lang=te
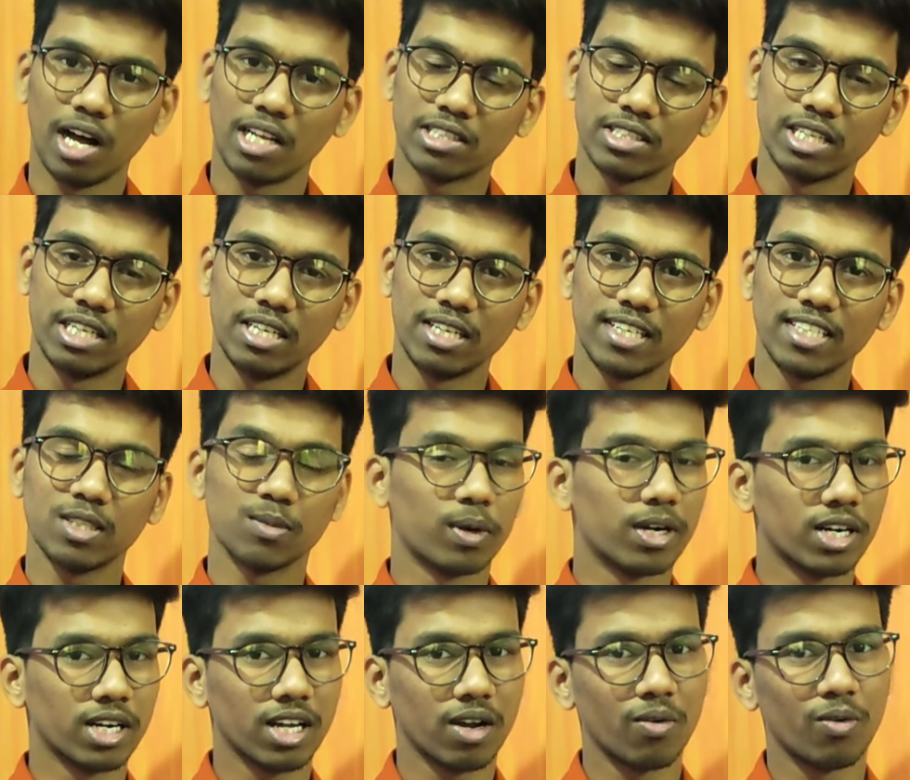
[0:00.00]
ఆ సెంటెన్స్
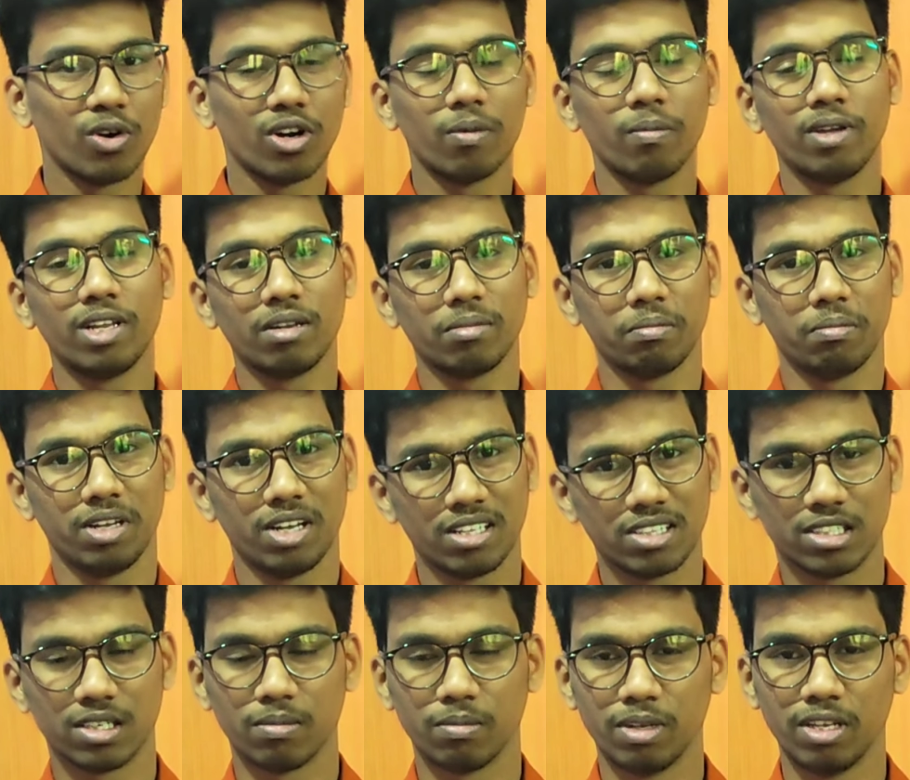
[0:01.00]
బట్టి ఆ వర్డ్ మీనింగ్ మీ
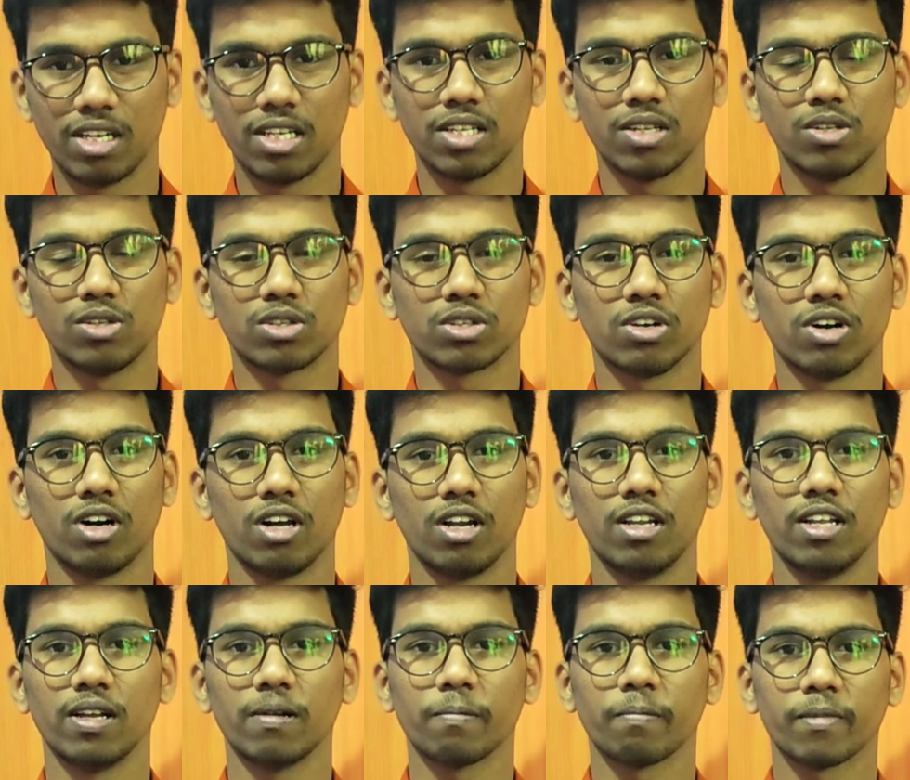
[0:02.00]
అంతటా మీరే
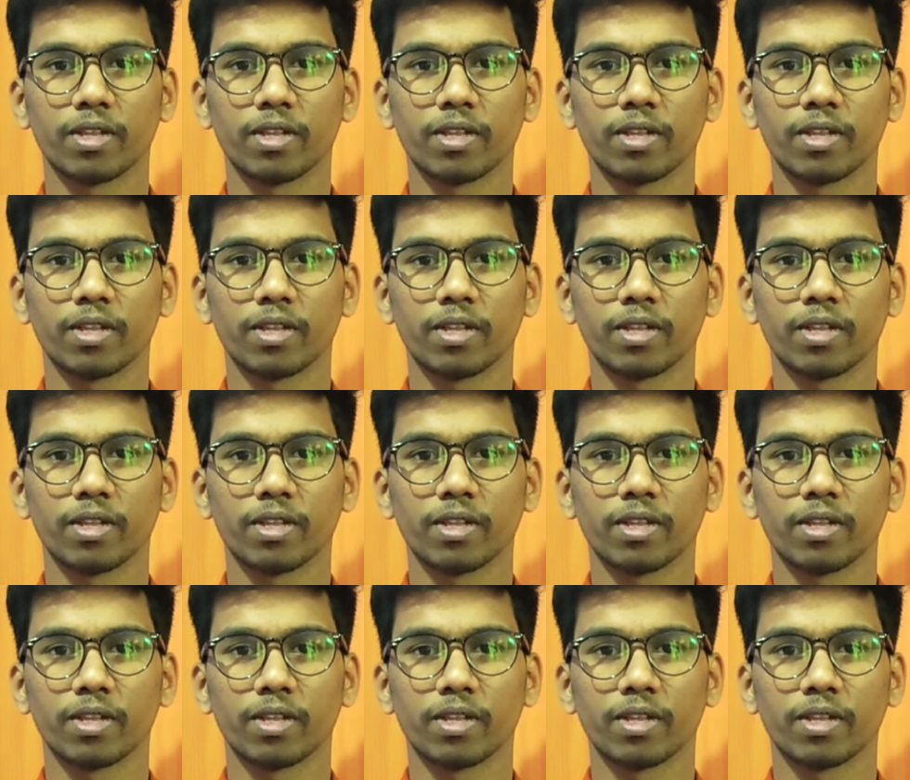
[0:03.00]
తెలుసుకోవాలి